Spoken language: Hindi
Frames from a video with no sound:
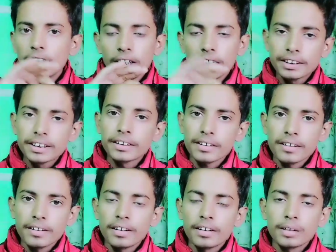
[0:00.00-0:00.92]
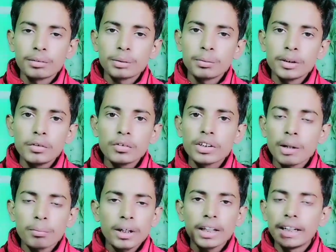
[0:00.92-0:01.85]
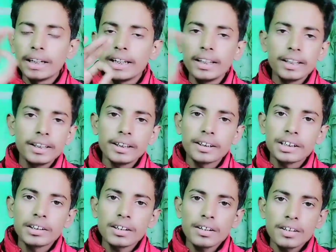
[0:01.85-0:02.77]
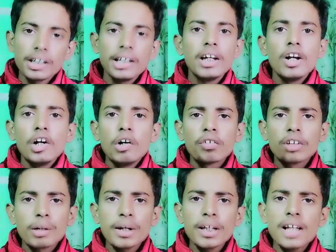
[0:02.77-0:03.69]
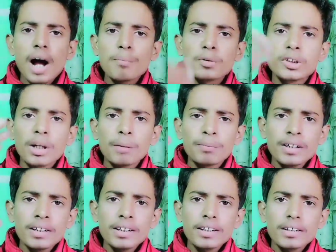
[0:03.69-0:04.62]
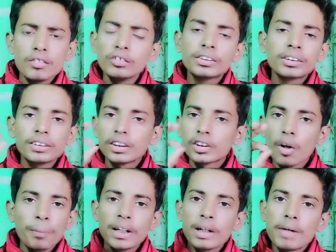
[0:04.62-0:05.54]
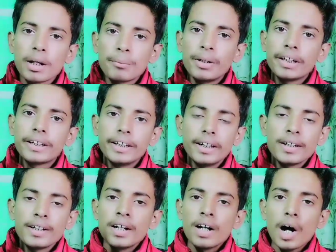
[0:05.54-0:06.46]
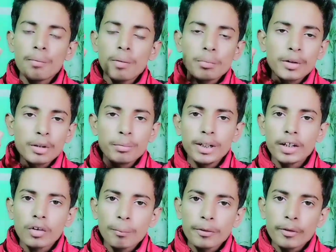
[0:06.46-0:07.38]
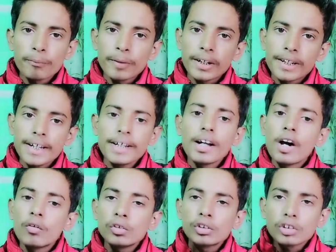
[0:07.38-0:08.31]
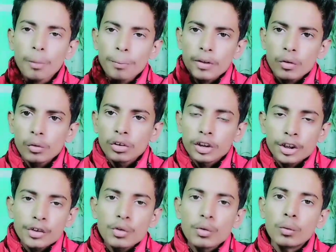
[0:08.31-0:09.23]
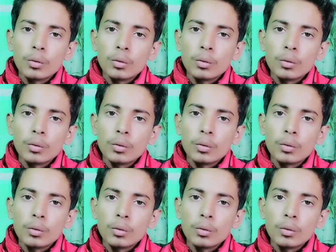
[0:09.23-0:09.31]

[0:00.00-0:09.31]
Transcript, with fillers: अच्छे तरह से सबसे पहले उस चैप्टर का हेडिंग लिखिए अच्छे तरह से उसके बाद आप उस चैप्टर उस टॉपिक के बारे में लिखिए अब आप किसी भी एक टॉपिक को पकड़िए उस टॉपिक को उन तीनों